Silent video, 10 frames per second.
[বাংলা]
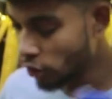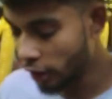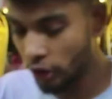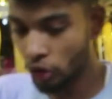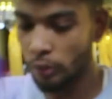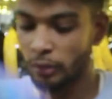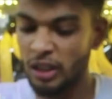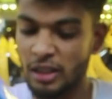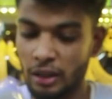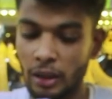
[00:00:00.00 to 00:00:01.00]
খাইতে হয় এরকম
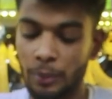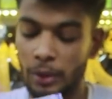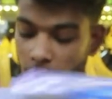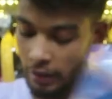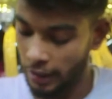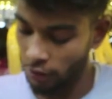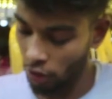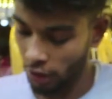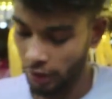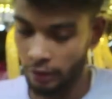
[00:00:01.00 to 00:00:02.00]
তিনটা সাপ্লিমেন্ট
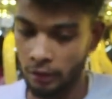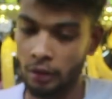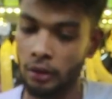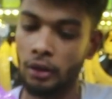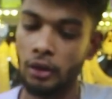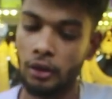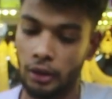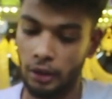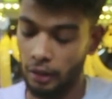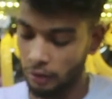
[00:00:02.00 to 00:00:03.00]
খাইতে হয়
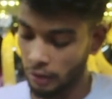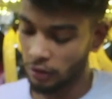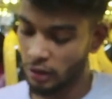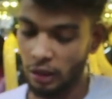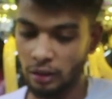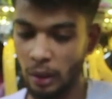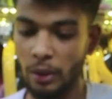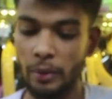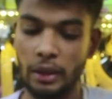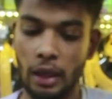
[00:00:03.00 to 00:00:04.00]
ঠিক আছে তিনটা
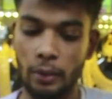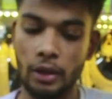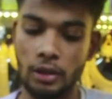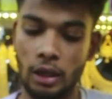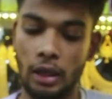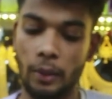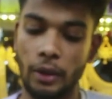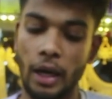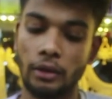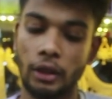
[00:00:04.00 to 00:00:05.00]
সাপ্লিমেন্ট খাবেন ইনশাল্লাহ
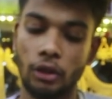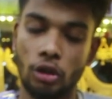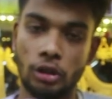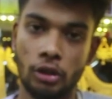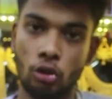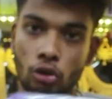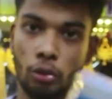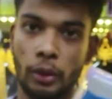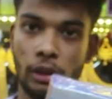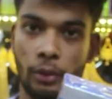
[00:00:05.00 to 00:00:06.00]
আপনার আট থেকে দশ কেজি
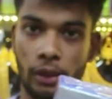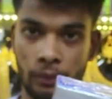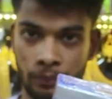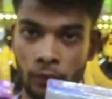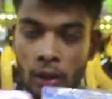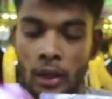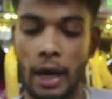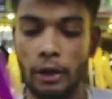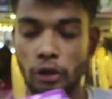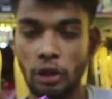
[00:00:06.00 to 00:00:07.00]
ওজন বেড়ে যাবে দশ কেজি
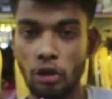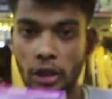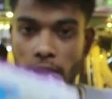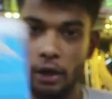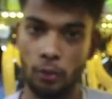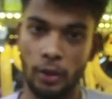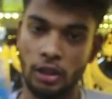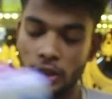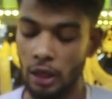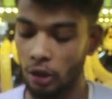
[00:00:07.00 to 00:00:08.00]
আর যদি কেউ চান আরো
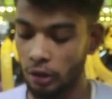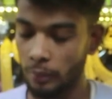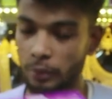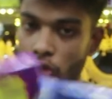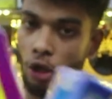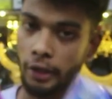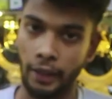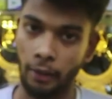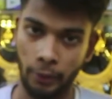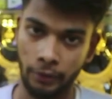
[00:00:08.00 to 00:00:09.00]
বেশি তাহলে আপনার ছয়টা
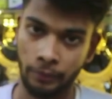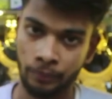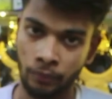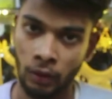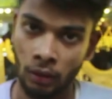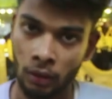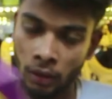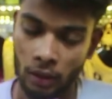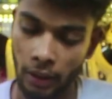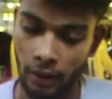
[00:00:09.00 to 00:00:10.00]
খাবেন
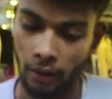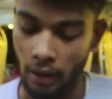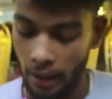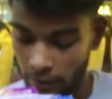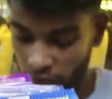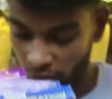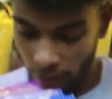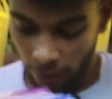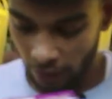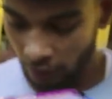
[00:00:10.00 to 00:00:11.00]
আচ্ছা। হ্যাঁ আর
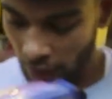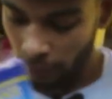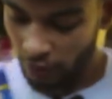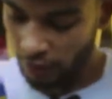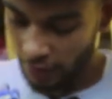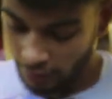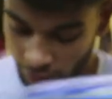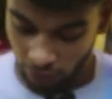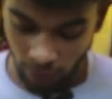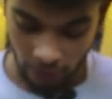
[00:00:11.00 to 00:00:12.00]
ফ্লেভার আছে আপনার যে যে
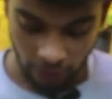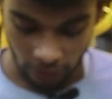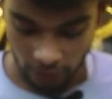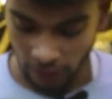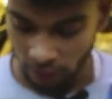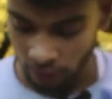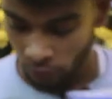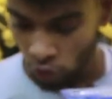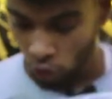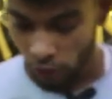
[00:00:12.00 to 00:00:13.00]
ফ্লেভারটা চান
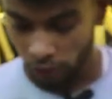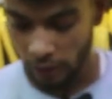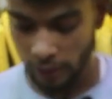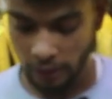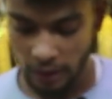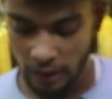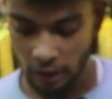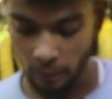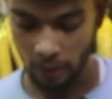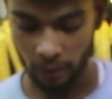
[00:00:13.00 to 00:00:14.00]
ওই ফ্লেভারটাই
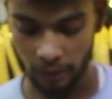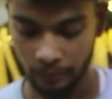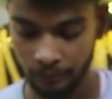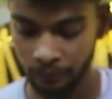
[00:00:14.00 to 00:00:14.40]
নিতে পারবেন